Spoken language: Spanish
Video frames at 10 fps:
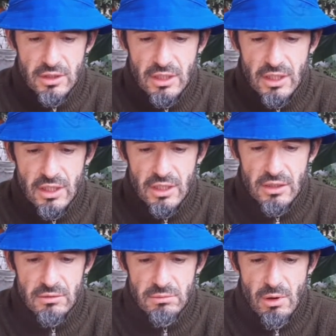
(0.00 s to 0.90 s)
Eh,
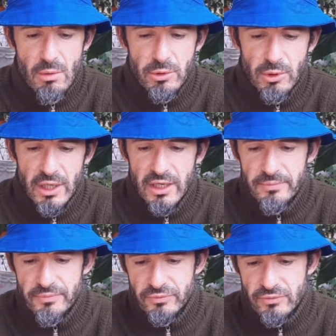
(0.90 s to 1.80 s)
vamos a probarla.
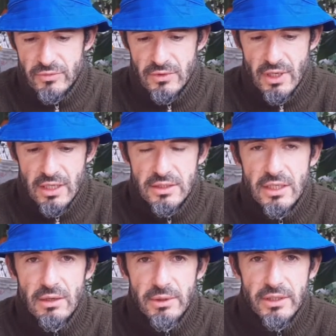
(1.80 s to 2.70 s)
Así
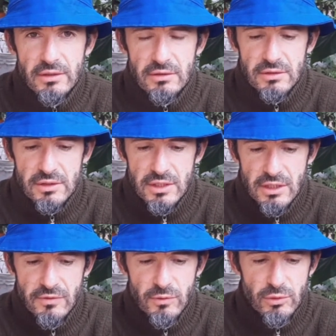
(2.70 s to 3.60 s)
la ven y se
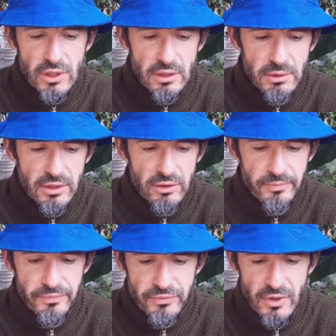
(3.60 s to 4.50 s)
difunde también, ¿no?